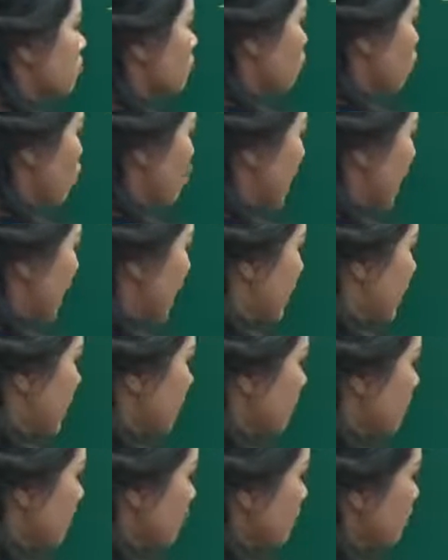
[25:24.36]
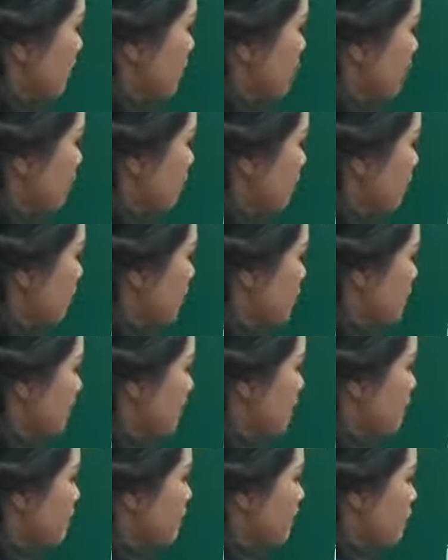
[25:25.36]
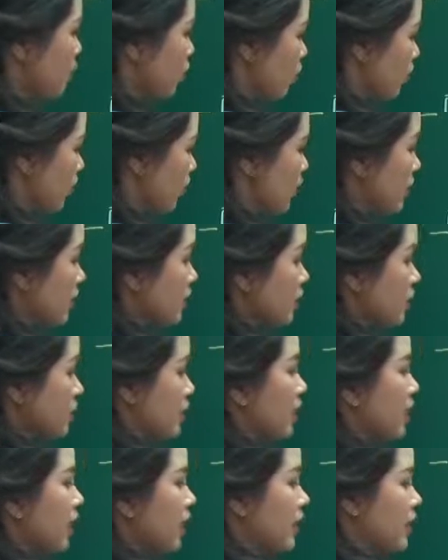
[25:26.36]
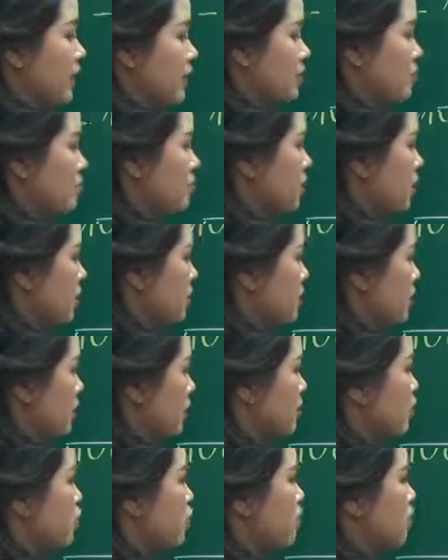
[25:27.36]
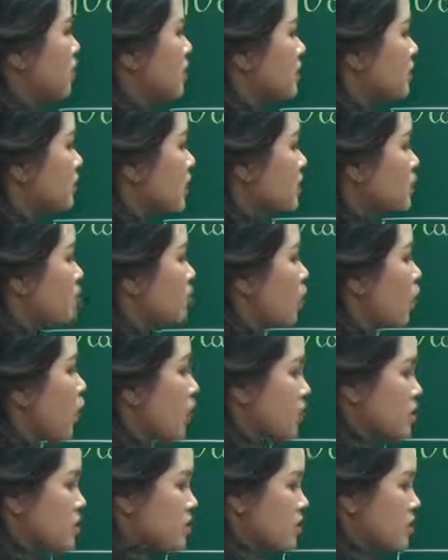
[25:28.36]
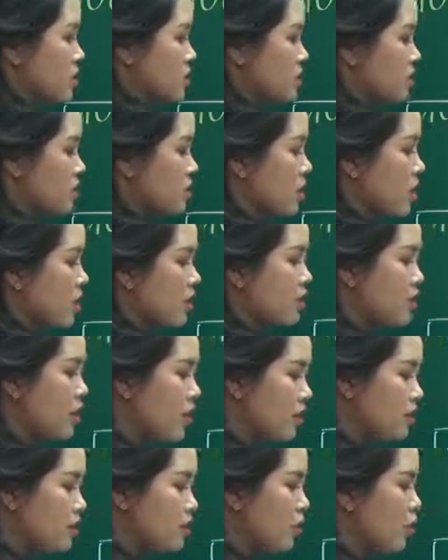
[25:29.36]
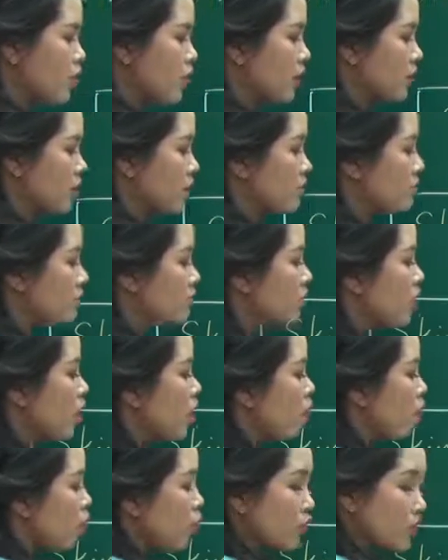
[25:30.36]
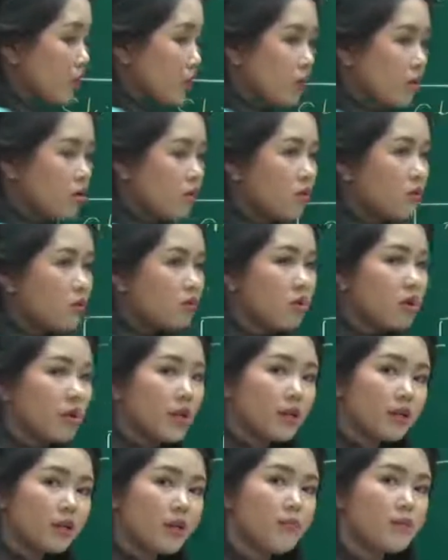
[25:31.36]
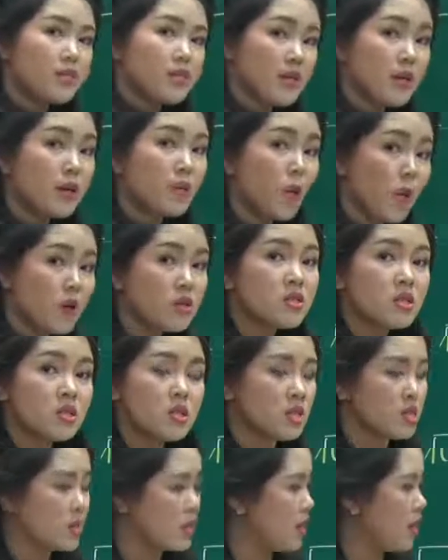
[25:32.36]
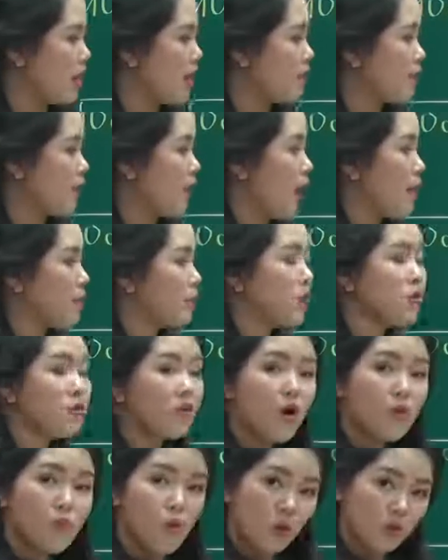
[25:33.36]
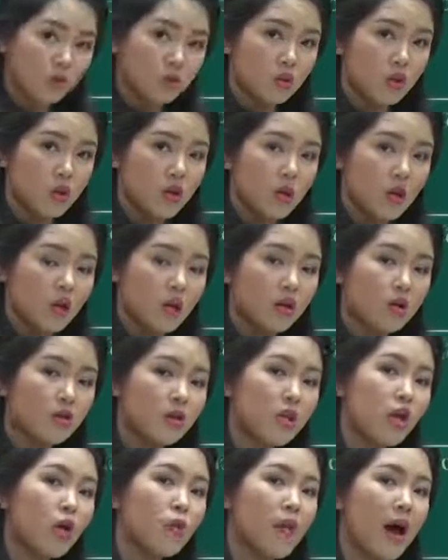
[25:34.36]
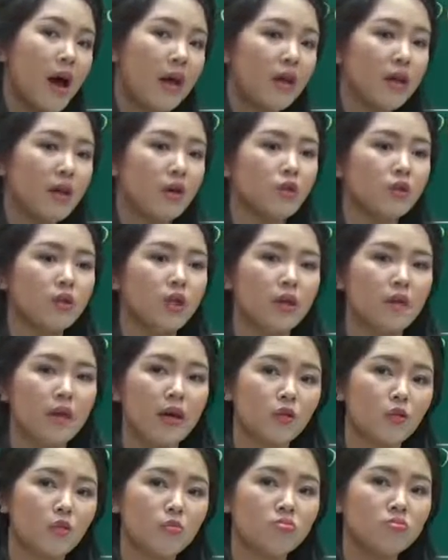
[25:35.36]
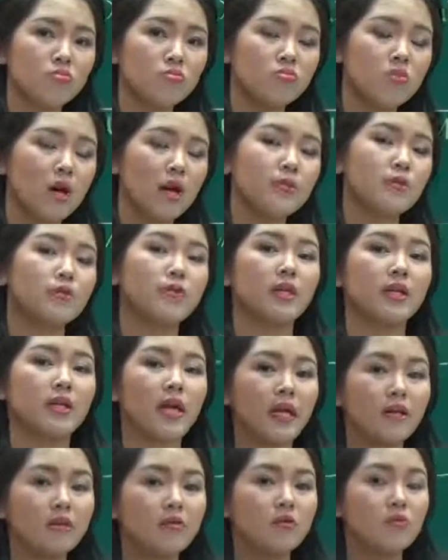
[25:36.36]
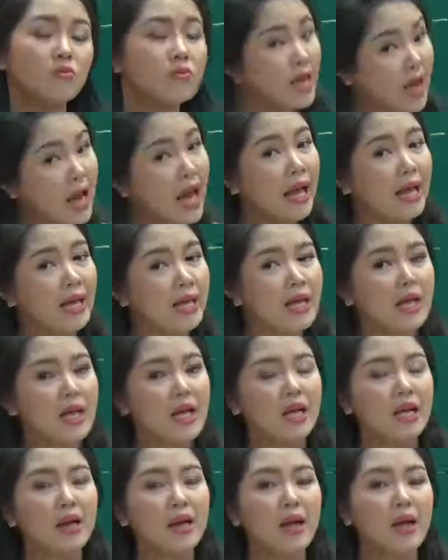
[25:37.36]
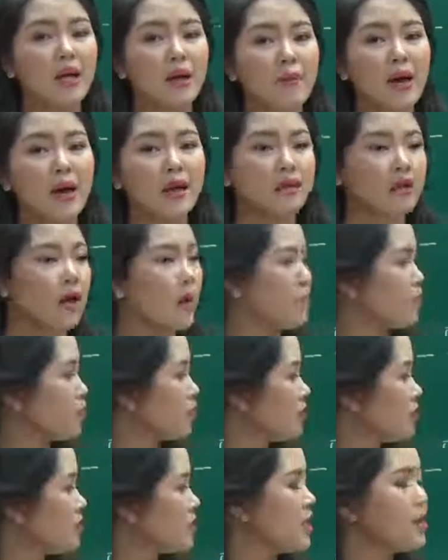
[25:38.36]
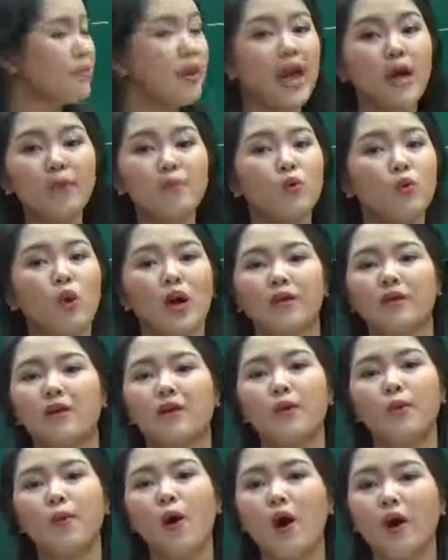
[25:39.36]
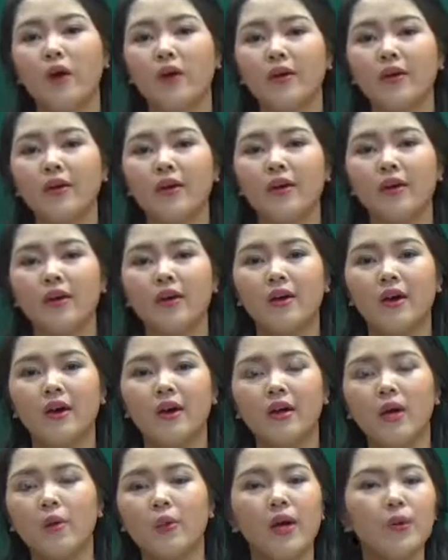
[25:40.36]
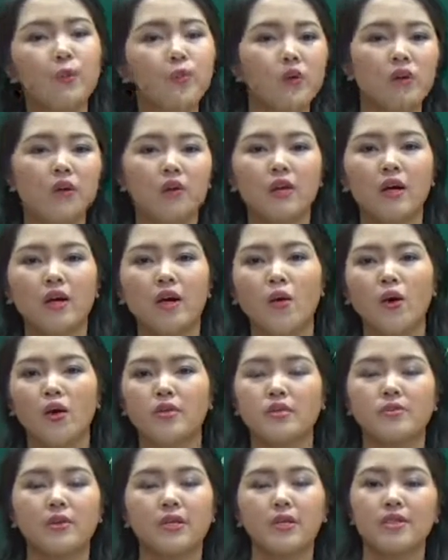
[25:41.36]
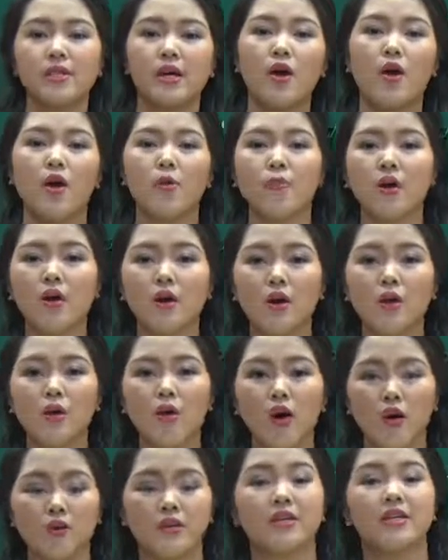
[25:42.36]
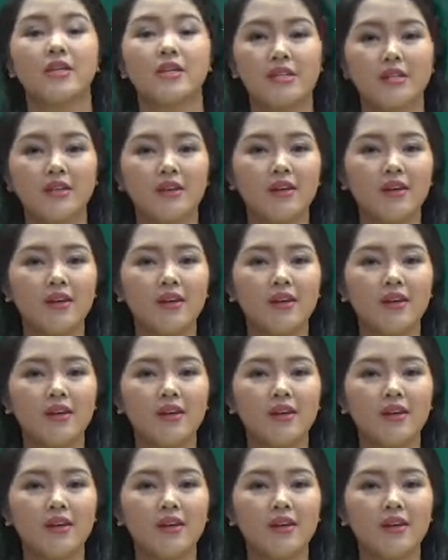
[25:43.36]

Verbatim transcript: của bài ở sau cái bước skim này rồi thì các bạn hãy bây giờ chỉ tập trung vào skim questions nhớ cho cô là từng câu một nhé nhớ là khi mà skim questions sẽ là phải làm từng câu một đấy có nhiều bạn là cô thấy các bạn cũng áp dụng cái cách cũng rất là hay đó là các bạn um, skim hết một loạt các câu hỏi Đấy, đọc hết một lượt các câu hỏi xem người ta sẽ hỏi 10 câu hỏi những cái gì